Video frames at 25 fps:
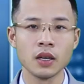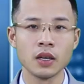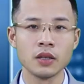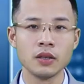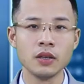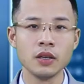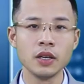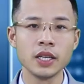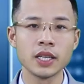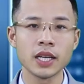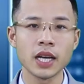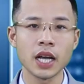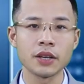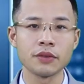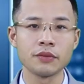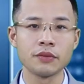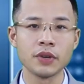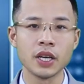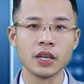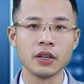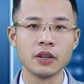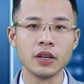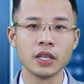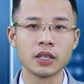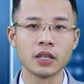Những hình ảnh
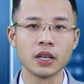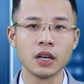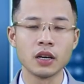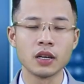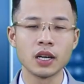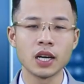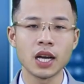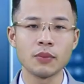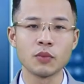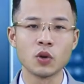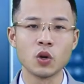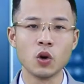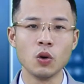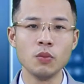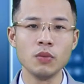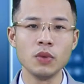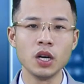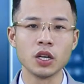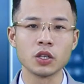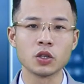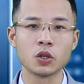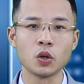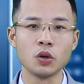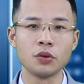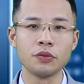về người thợ làm gốm
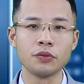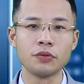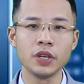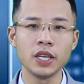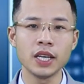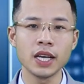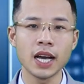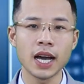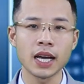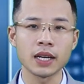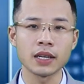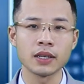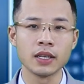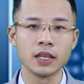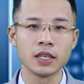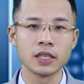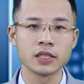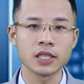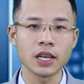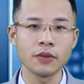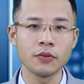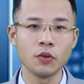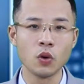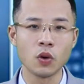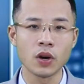ở thôn Vĩnh An,
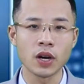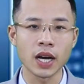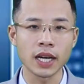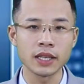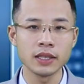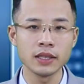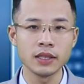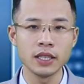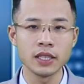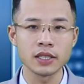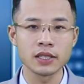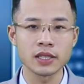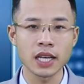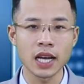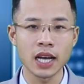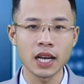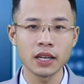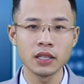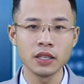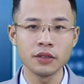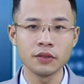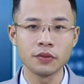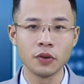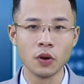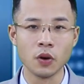xã Phổ Khánh, thị xã
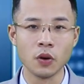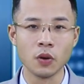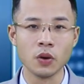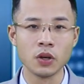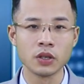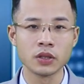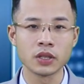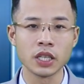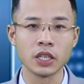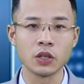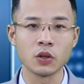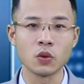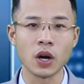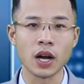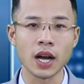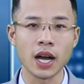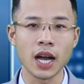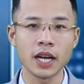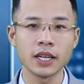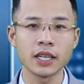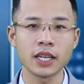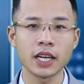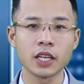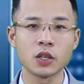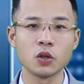Đức Phổ, tỉnh Quảng
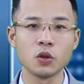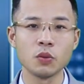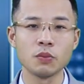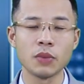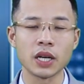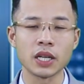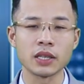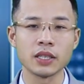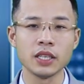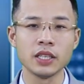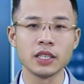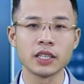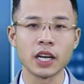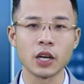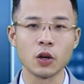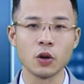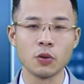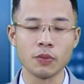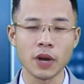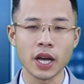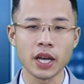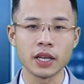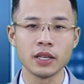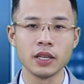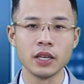Ngãi đã kết thúc bản tin ngày
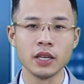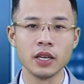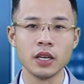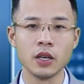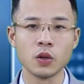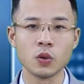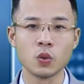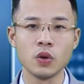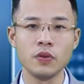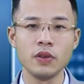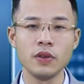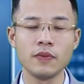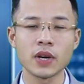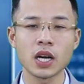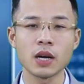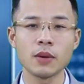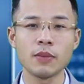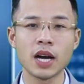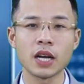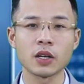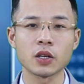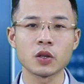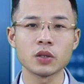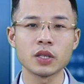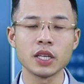hôm nay. Quý vị và các
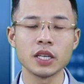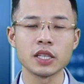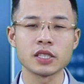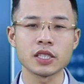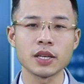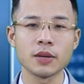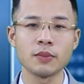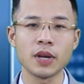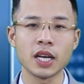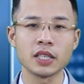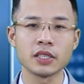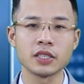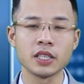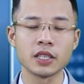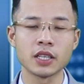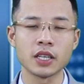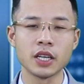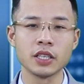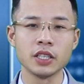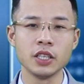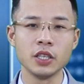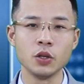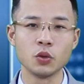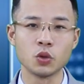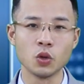bạn có thể xem lại trên
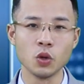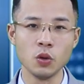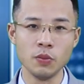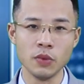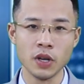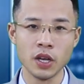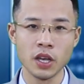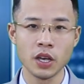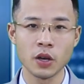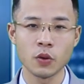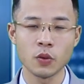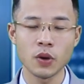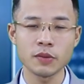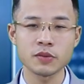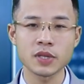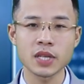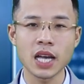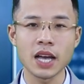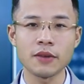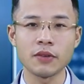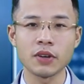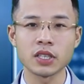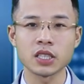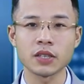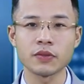kênh YouTube,
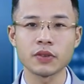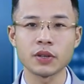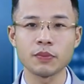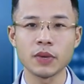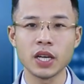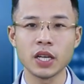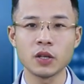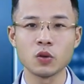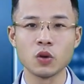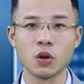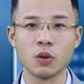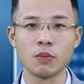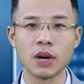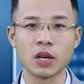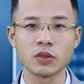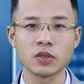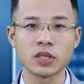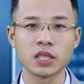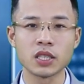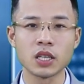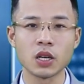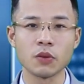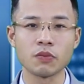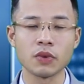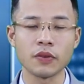website và trang fanpage của Báo
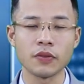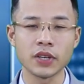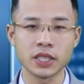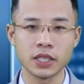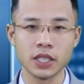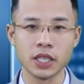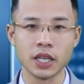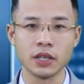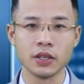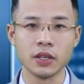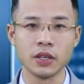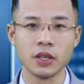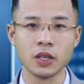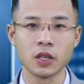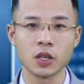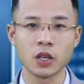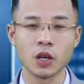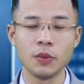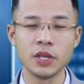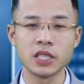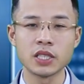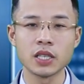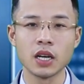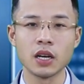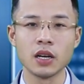Dân tộc và Phát triển. Còn
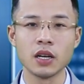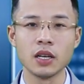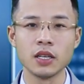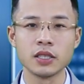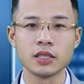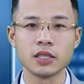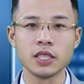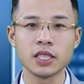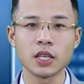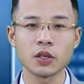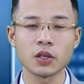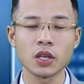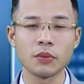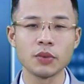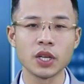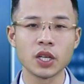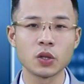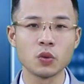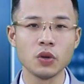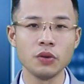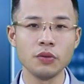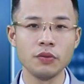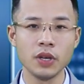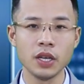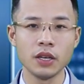bây giờ, xin chào tạm biệt
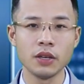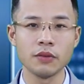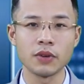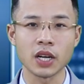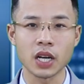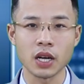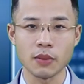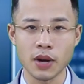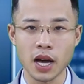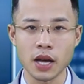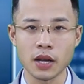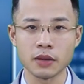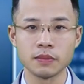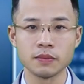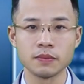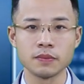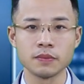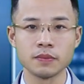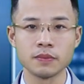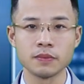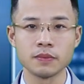quý vị và các bạn.